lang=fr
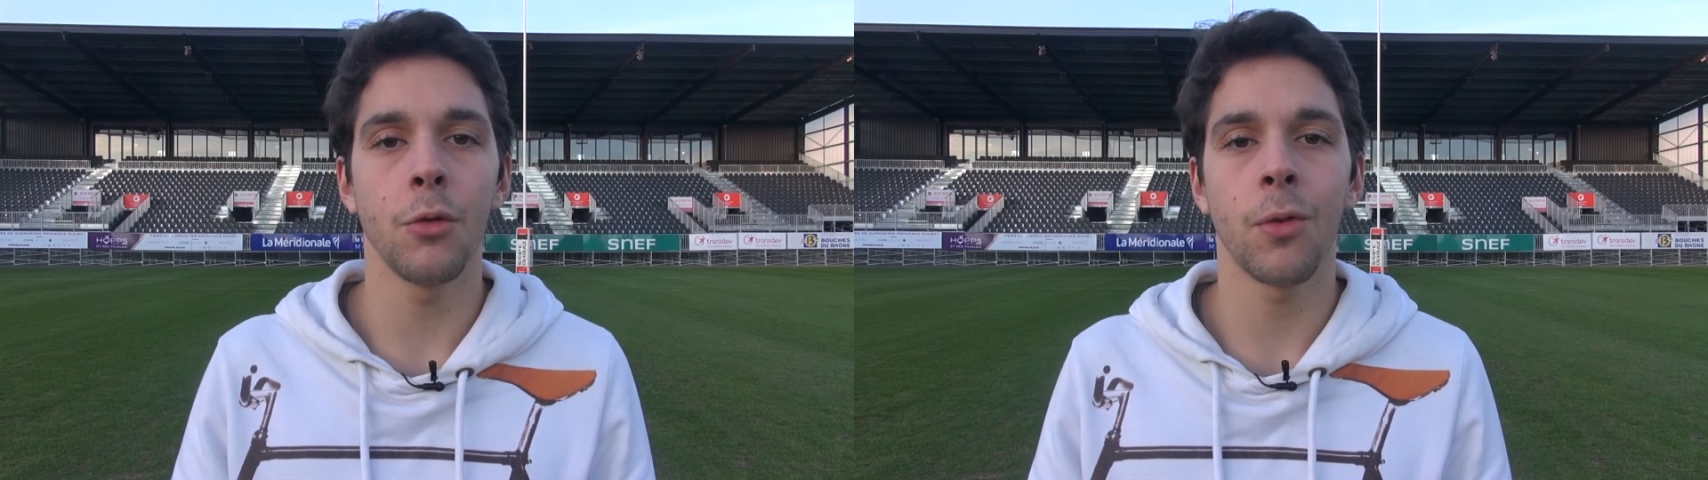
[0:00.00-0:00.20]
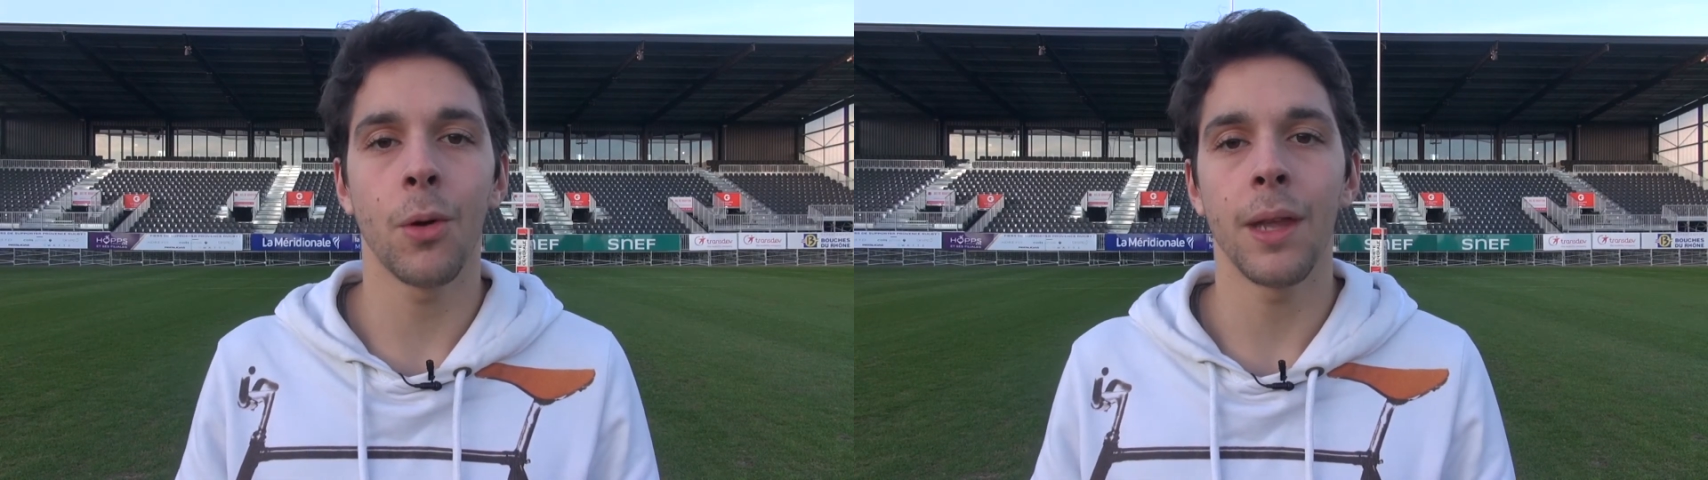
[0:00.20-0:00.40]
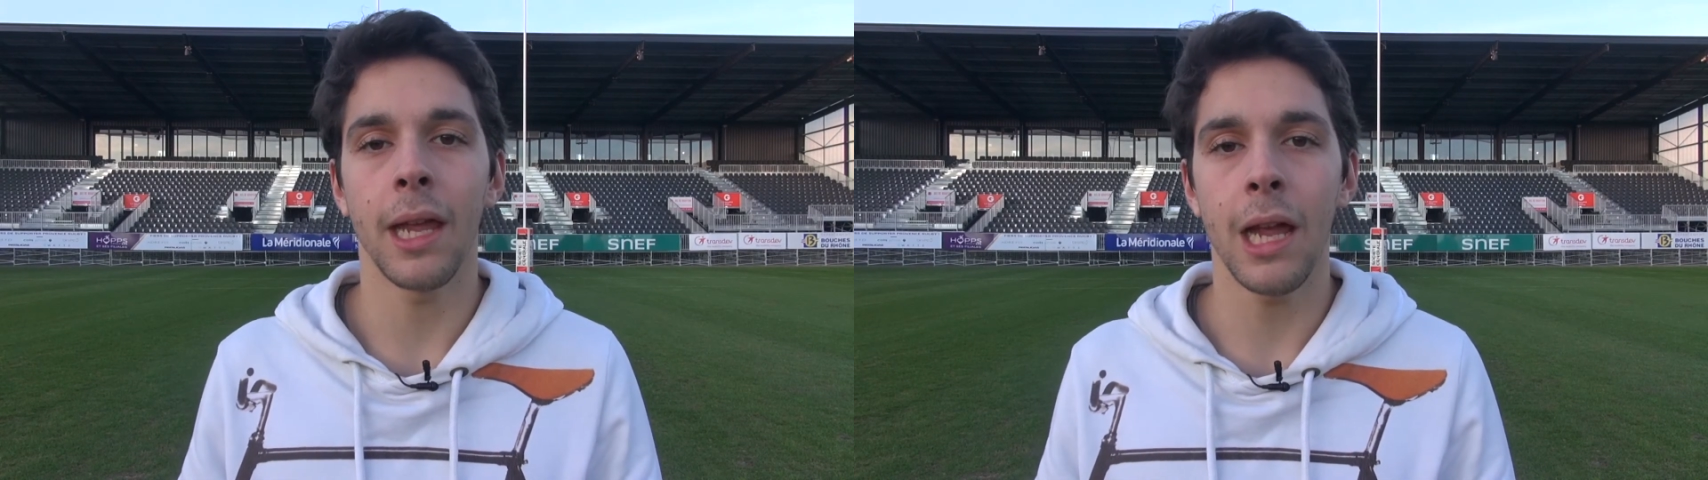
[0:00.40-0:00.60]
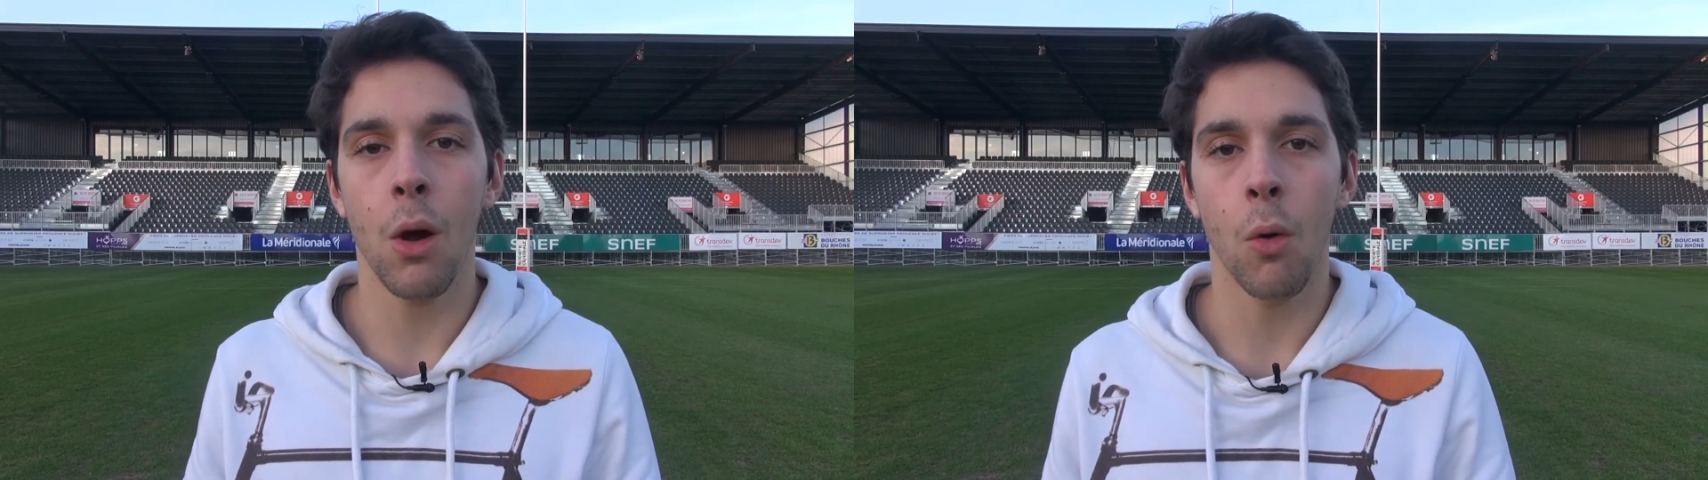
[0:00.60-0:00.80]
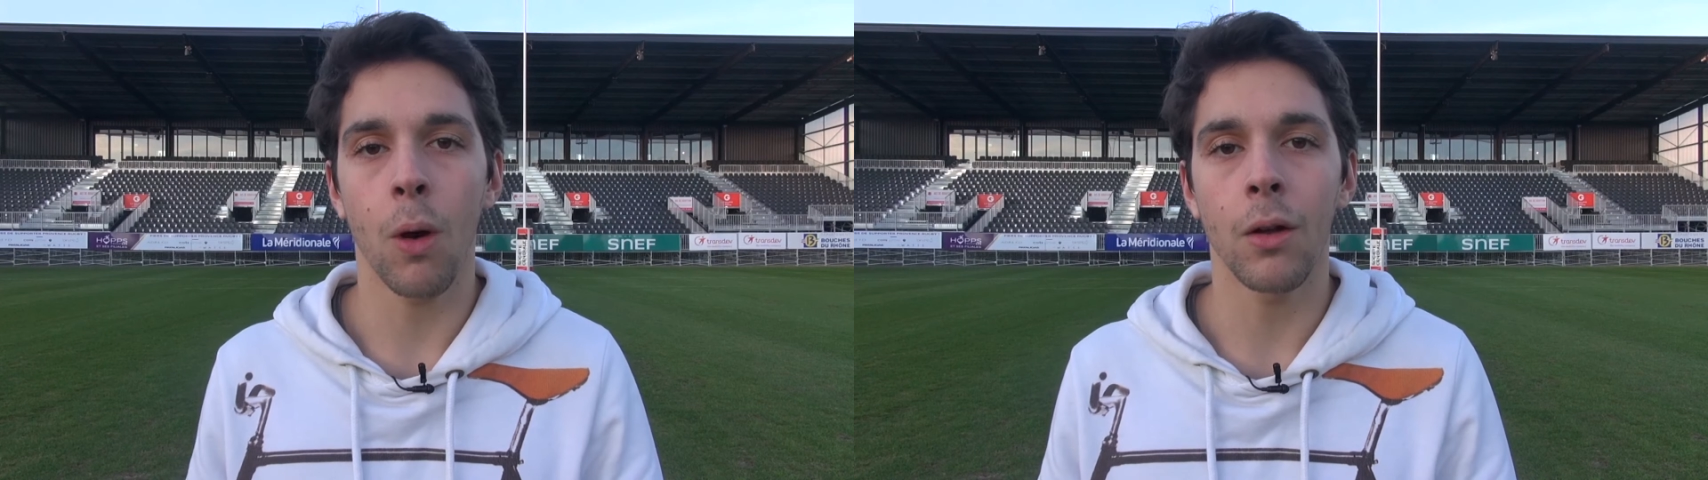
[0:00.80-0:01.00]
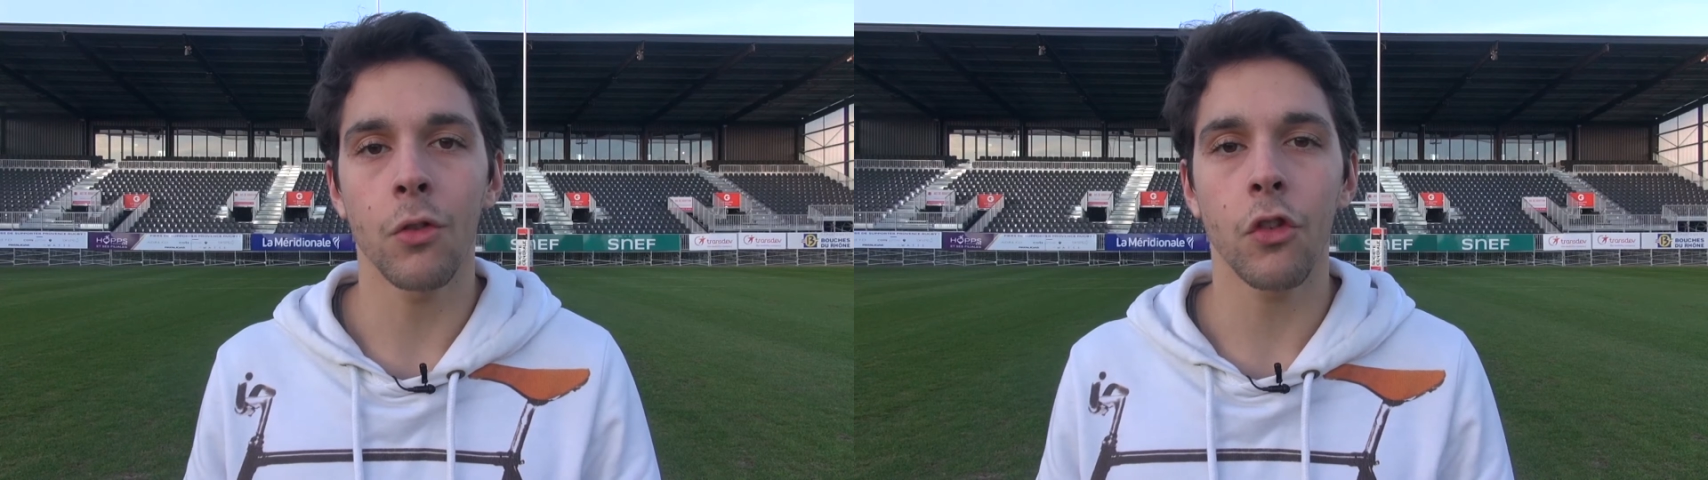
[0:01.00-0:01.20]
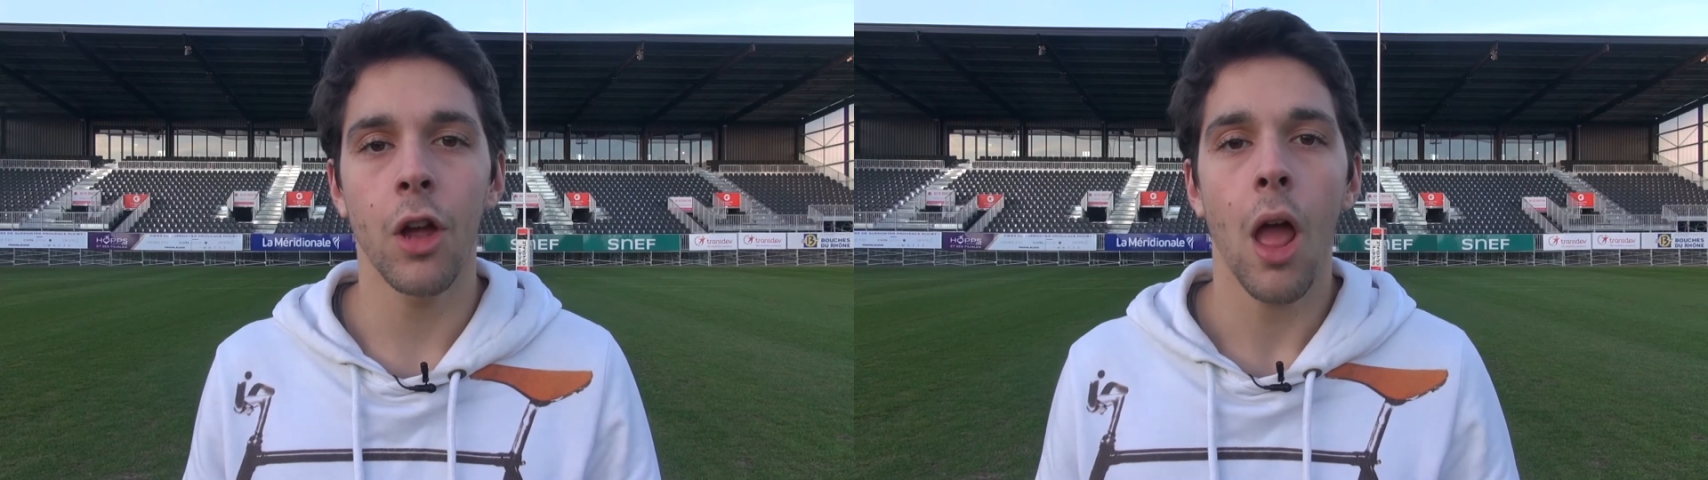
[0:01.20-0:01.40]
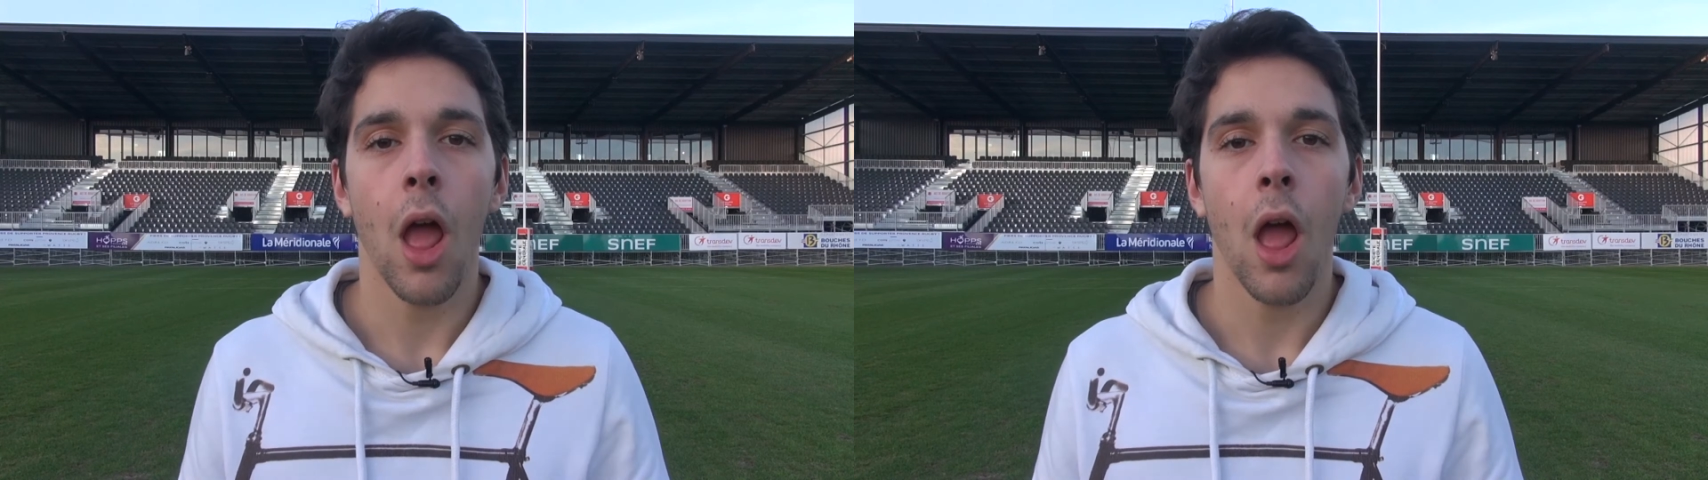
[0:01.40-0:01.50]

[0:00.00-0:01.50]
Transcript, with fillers: Yvonne et à Orange,